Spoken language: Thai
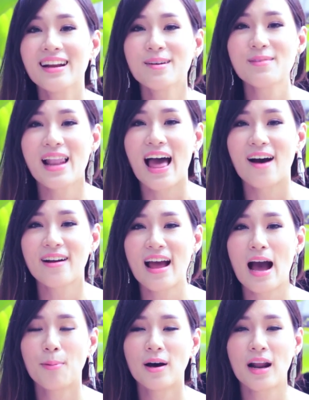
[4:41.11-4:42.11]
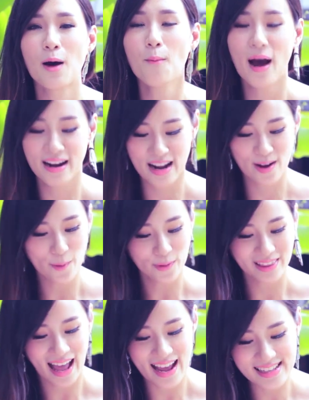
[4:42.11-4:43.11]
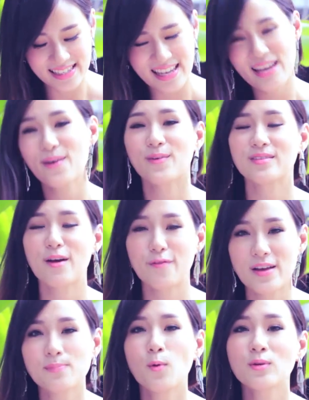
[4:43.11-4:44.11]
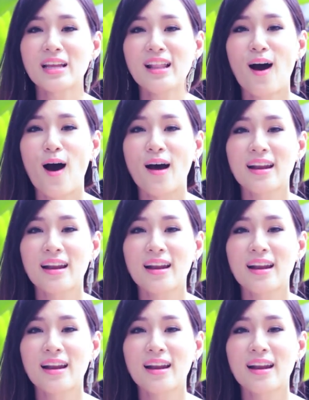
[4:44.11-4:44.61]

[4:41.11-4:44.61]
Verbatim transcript: หนึ่งไปแล้วนะคะ พอทั้งวันเนี่ย กดแต่ IG กดแต่ Facebook ตลอด